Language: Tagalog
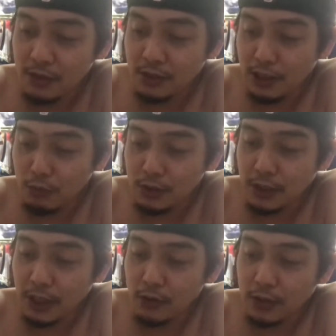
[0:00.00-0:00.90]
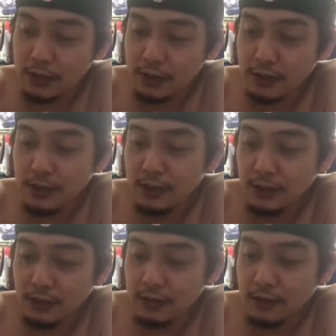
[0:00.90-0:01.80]
tiliwanda kayo at
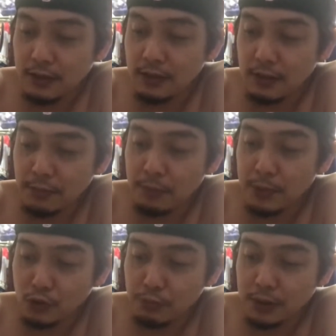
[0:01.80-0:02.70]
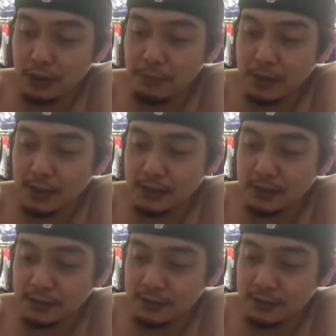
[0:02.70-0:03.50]
eh, nagpapatubat ti batas